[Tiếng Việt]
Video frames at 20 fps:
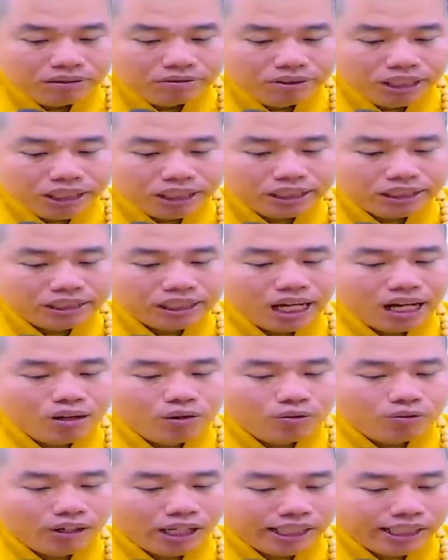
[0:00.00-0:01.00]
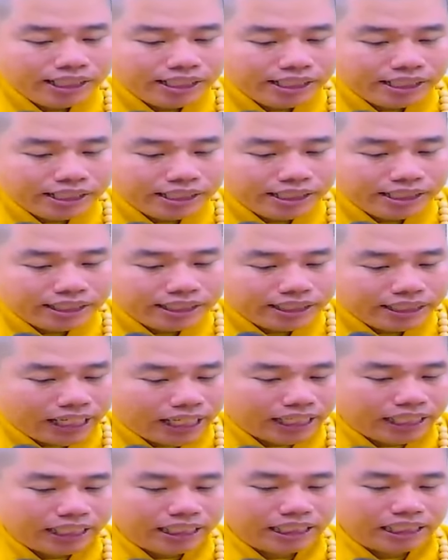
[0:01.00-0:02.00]
vì sao phải
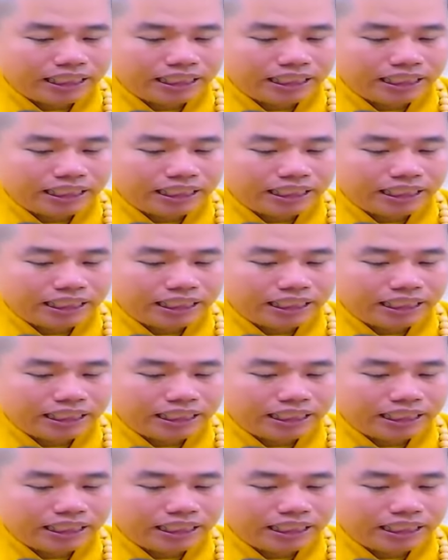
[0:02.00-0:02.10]
cần